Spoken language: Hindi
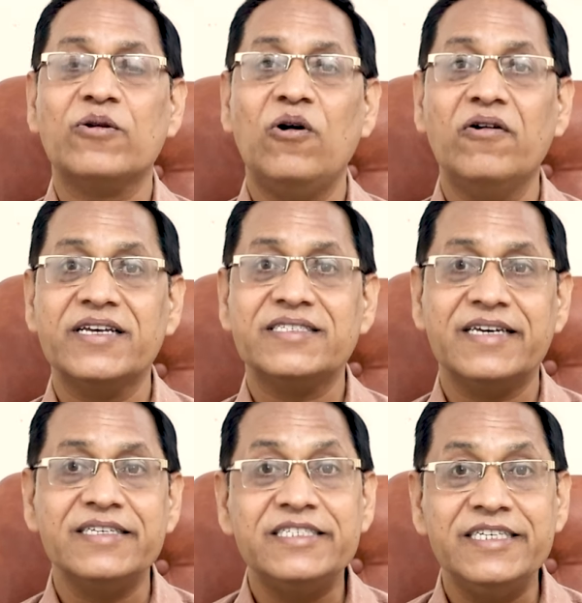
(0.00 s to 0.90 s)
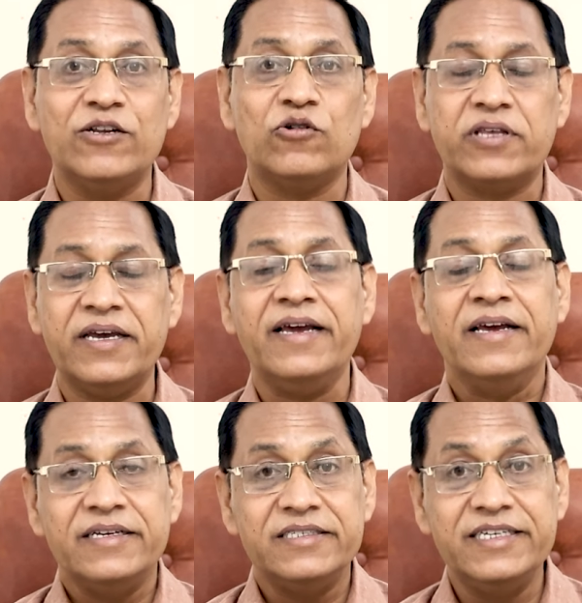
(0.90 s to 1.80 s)
और कांग्रेस के जीरो थे
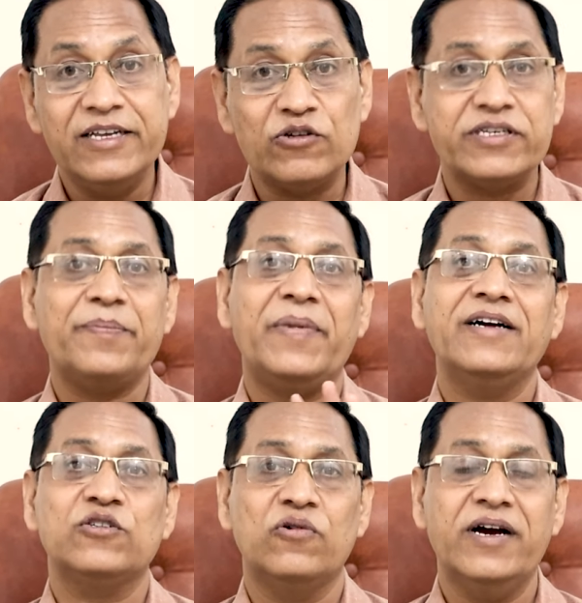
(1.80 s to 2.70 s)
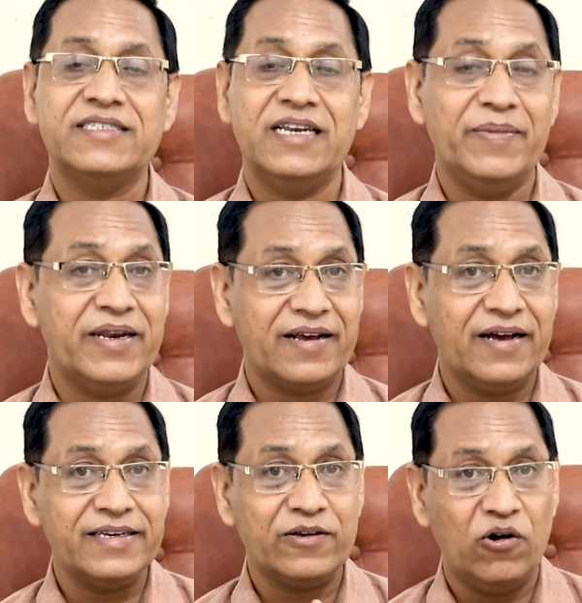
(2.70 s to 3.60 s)
जीरो से पांच हो गए इसलिए मैंने
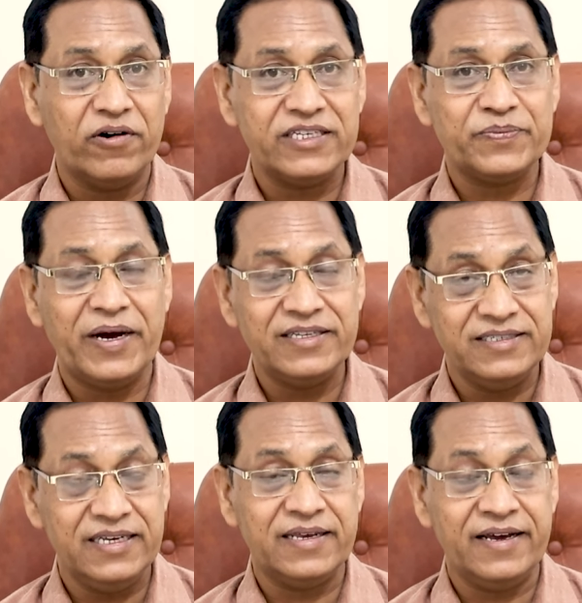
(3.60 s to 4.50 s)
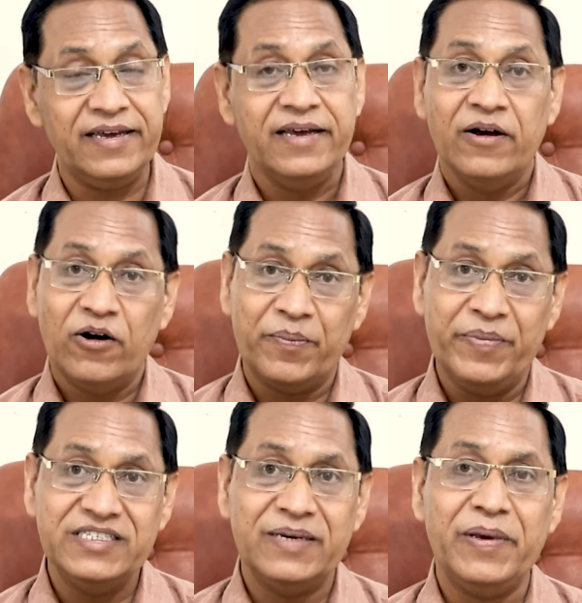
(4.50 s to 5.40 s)
कहा कि कांग्रेस पांच जीत गई और
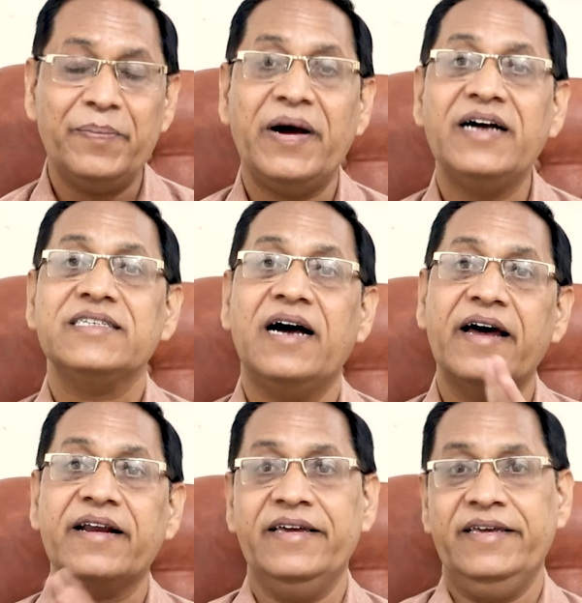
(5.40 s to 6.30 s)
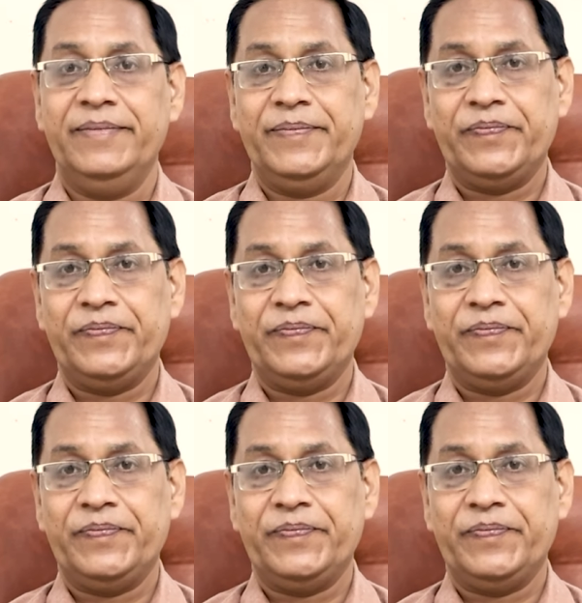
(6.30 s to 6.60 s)
बीजेपी पांच हार गई